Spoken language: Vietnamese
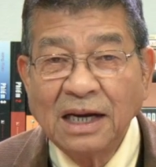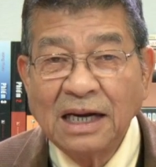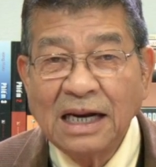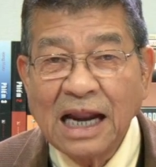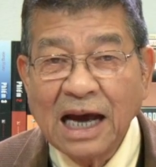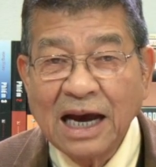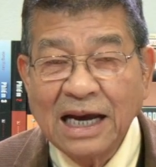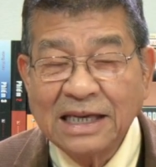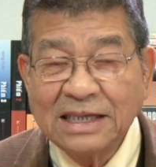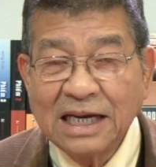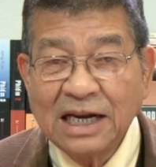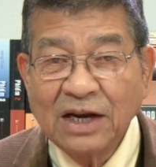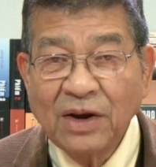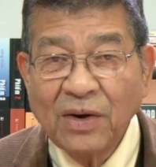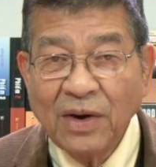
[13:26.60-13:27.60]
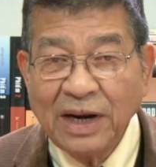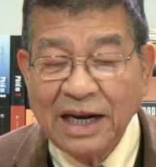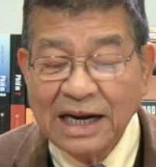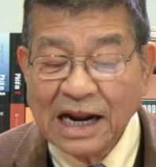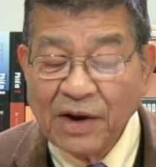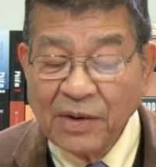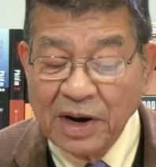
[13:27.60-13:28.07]
là người dân có
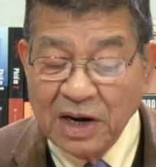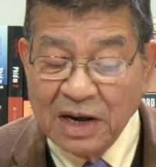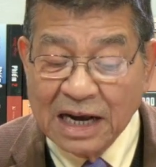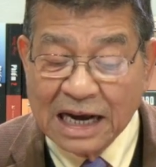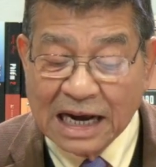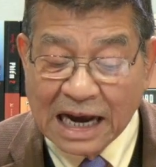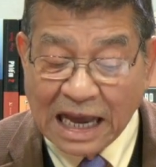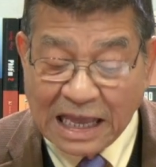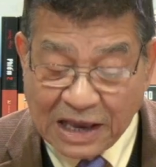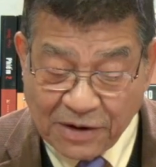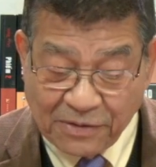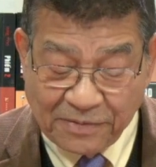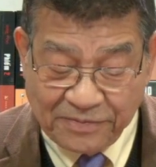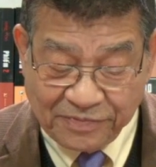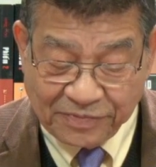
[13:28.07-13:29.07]
đi ra ngoài đường khá nhiều.